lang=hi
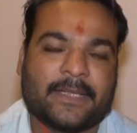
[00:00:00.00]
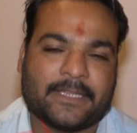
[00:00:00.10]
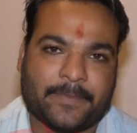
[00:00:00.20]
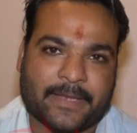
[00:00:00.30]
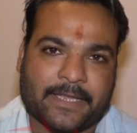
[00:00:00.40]

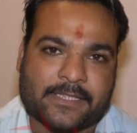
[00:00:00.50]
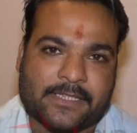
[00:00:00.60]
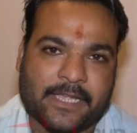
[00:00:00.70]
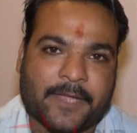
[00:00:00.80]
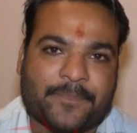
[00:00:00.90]
मध्य प्रदेश
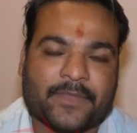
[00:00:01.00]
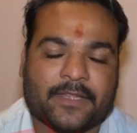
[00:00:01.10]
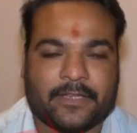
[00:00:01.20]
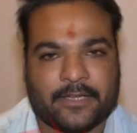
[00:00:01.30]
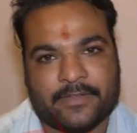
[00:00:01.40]
से
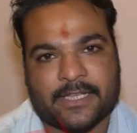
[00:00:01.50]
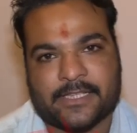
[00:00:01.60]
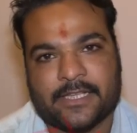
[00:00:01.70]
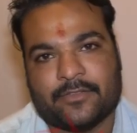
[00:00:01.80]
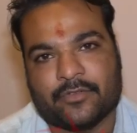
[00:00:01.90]
दिग्विजय
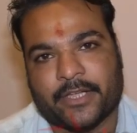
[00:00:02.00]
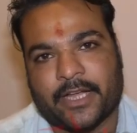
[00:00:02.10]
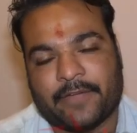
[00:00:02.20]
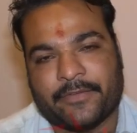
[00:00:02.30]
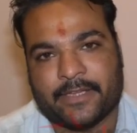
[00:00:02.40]
सिंह जो कि
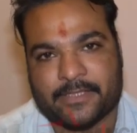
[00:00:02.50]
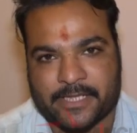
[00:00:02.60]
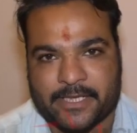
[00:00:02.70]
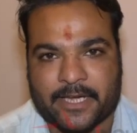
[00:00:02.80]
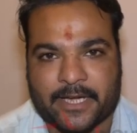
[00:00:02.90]
काफ़ी
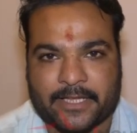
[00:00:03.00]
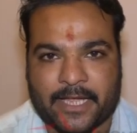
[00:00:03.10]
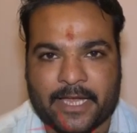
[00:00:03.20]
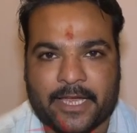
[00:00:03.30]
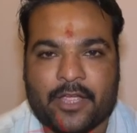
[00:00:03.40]
सीनियर
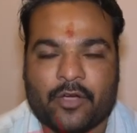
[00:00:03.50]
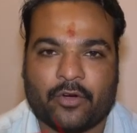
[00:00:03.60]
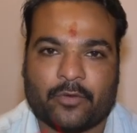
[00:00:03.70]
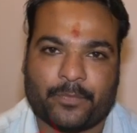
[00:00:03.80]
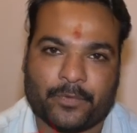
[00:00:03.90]
नेता है
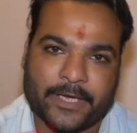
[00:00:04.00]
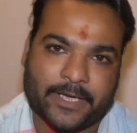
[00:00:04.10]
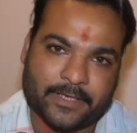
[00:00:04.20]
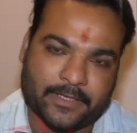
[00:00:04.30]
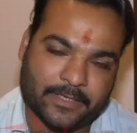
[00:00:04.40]
और पूरे
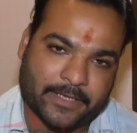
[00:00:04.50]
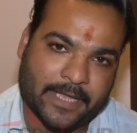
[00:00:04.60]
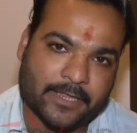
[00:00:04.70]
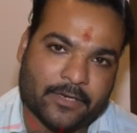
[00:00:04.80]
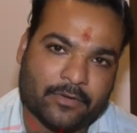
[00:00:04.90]

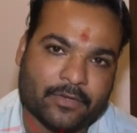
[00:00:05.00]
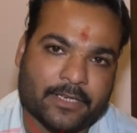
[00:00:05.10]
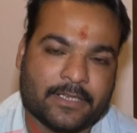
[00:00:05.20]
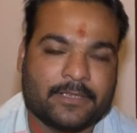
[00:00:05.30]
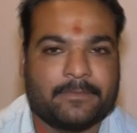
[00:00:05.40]
केंद्र
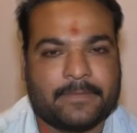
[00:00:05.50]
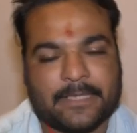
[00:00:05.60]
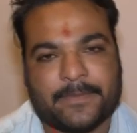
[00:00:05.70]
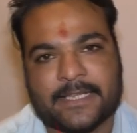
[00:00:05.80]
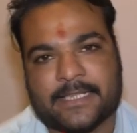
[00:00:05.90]
और
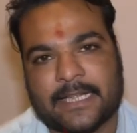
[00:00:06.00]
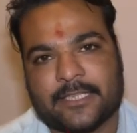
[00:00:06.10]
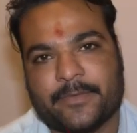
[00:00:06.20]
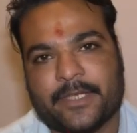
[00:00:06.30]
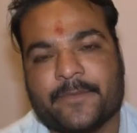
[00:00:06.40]
मध्य प्रदेश
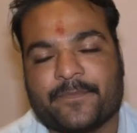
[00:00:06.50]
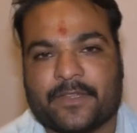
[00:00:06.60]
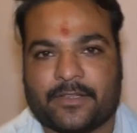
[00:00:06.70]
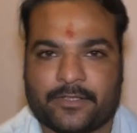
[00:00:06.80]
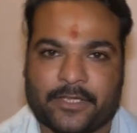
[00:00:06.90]
राज्य
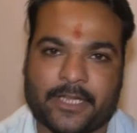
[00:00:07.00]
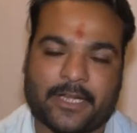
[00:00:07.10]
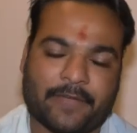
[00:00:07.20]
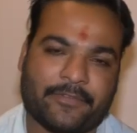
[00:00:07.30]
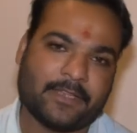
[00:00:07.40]
में
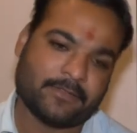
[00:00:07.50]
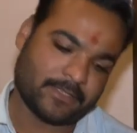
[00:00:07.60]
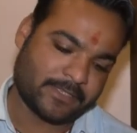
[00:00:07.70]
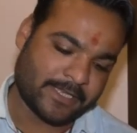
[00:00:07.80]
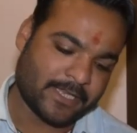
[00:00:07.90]
जिन्हें काफ़ी
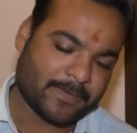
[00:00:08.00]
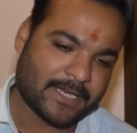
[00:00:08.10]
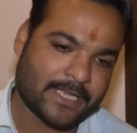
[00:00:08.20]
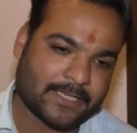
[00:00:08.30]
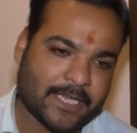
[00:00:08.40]
सीनियर
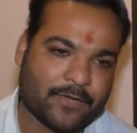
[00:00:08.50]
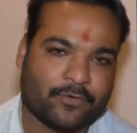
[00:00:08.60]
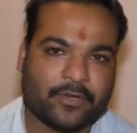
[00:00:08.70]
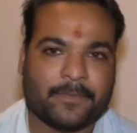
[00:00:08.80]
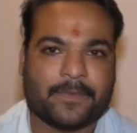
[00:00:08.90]
माना जाता है
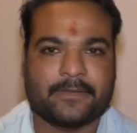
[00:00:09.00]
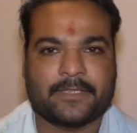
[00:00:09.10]
उन्होंने